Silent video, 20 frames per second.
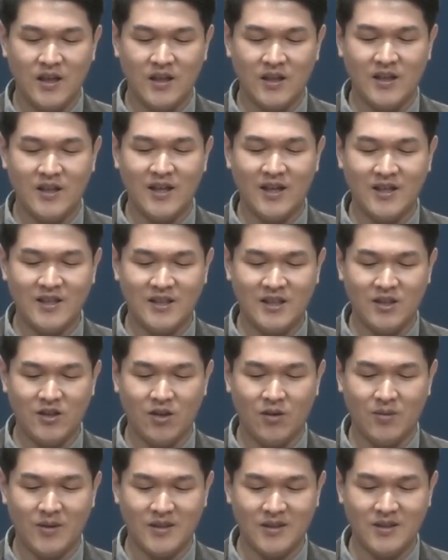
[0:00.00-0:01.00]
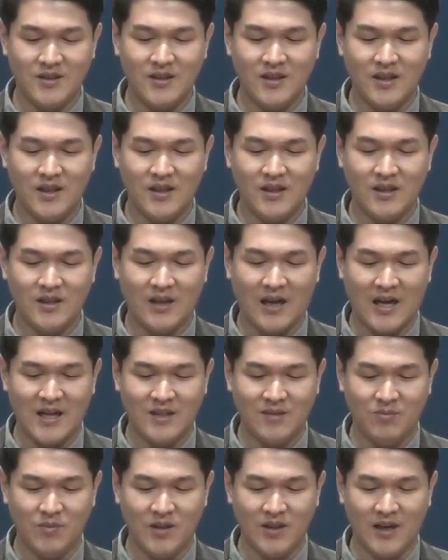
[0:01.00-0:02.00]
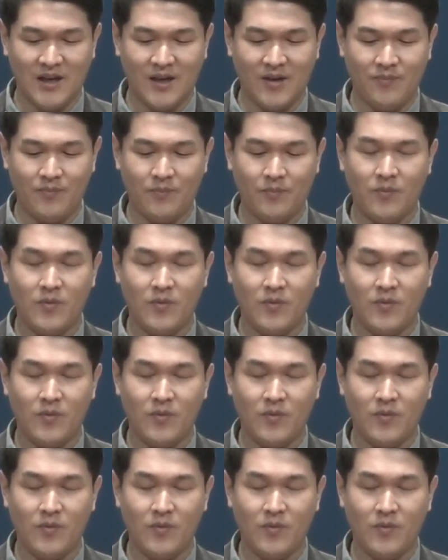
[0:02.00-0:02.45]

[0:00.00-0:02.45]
기다리신 것만은 아닙니다.